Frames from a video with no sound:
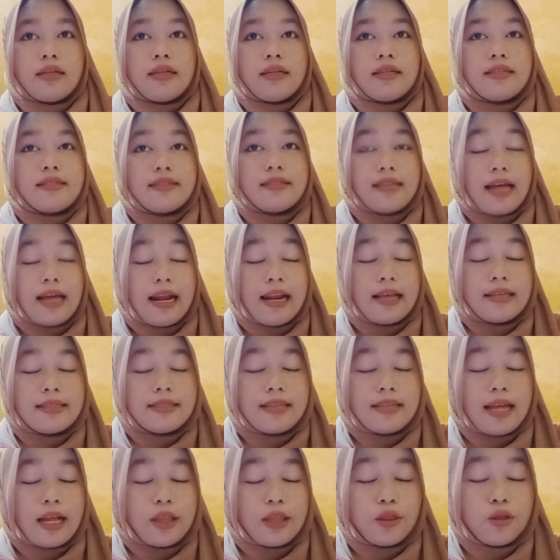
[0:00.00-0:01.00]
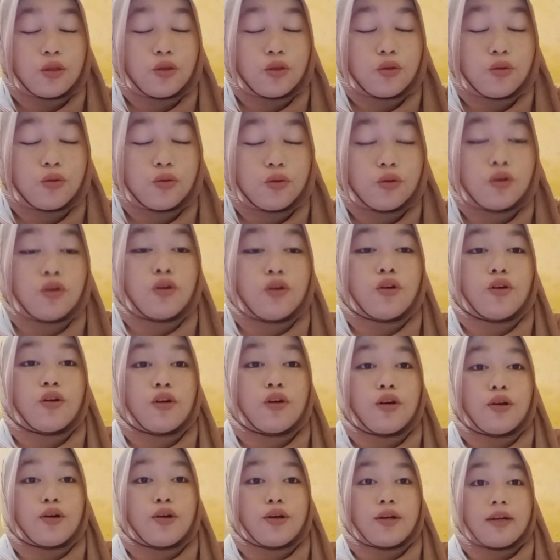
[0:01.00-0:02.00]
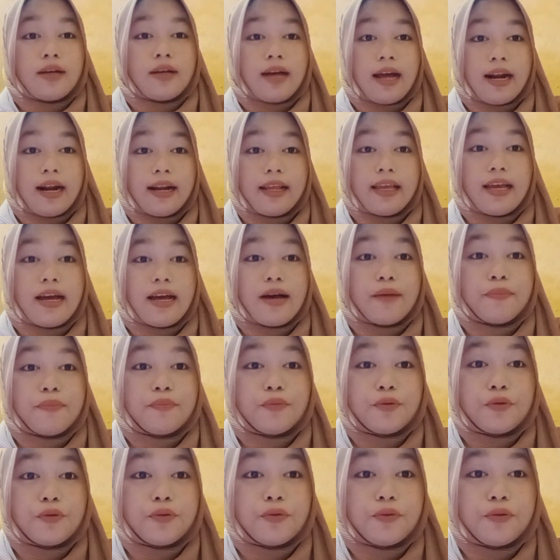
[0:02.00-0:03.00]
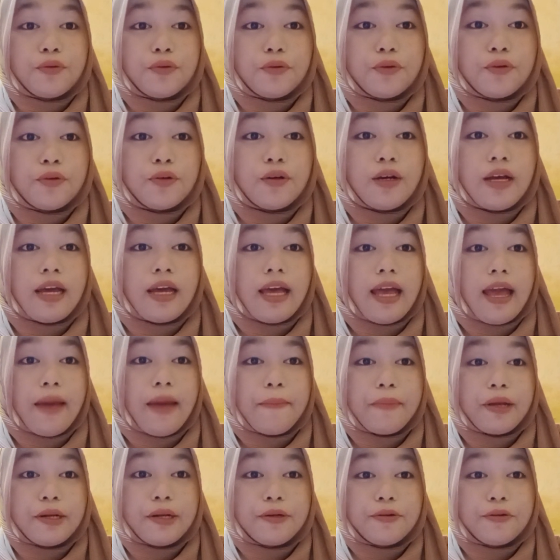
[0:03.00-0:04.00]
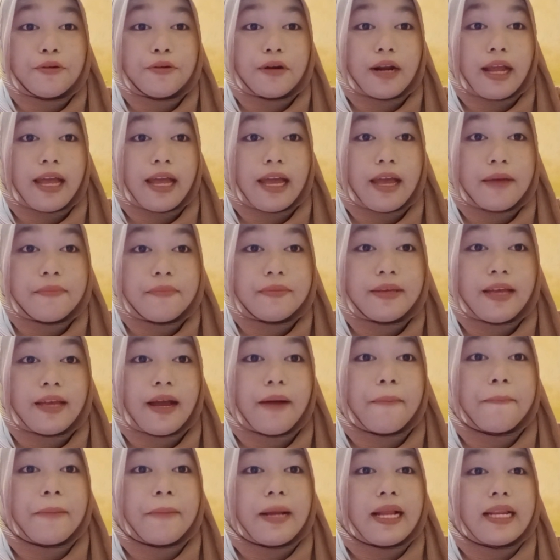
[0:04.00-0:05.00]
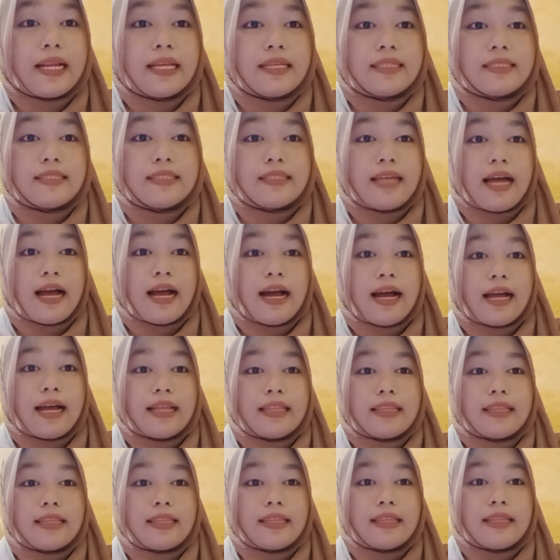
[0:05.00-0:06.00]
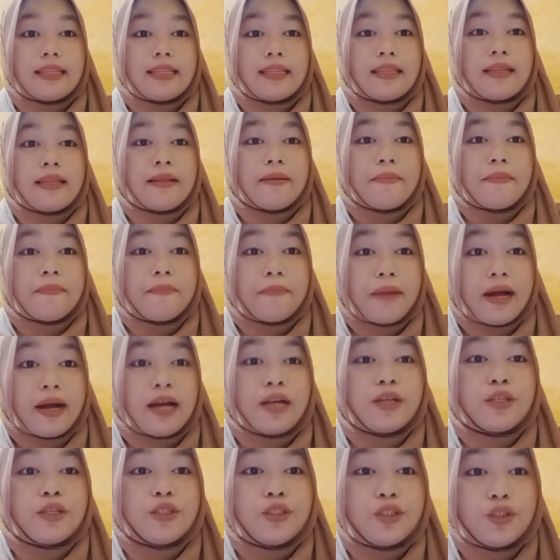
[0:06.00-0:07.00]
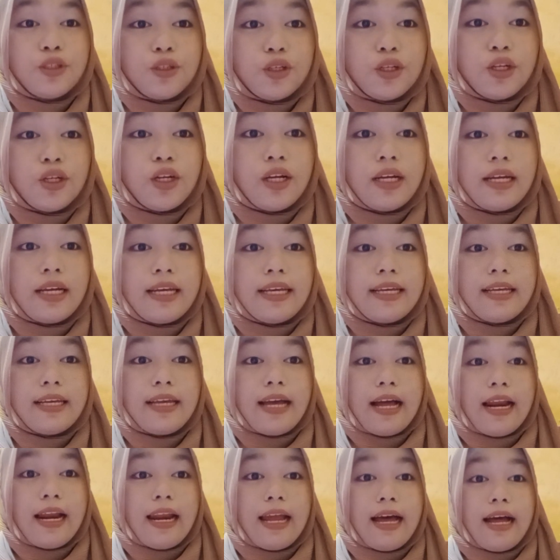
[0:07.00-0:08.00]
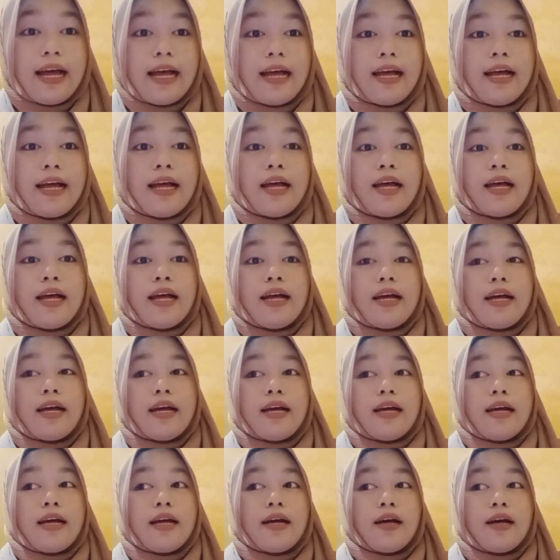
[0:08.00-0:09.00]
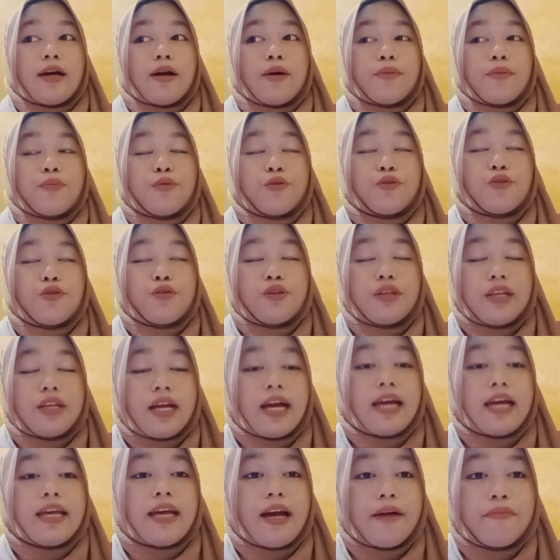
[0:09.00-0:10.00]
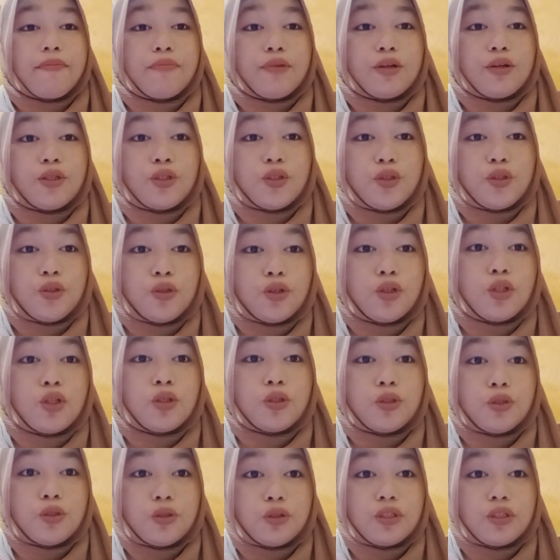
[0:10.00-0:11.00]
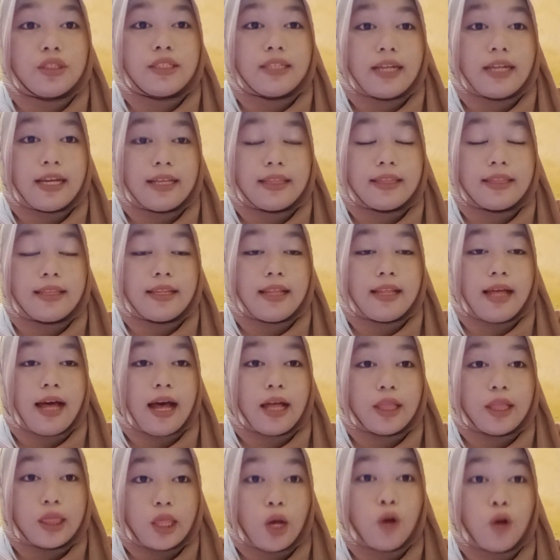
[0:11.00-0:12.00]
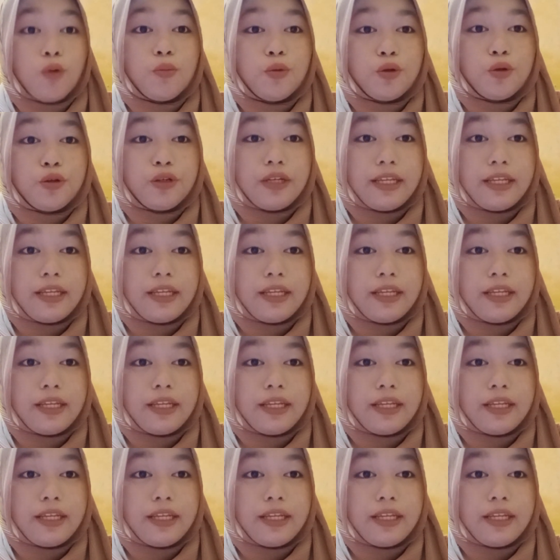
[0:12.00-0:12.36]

Salah satu karya buku Emil Durheim yang paling sangat masyur ialah bukunya yang berjudul Suicide atau bunuh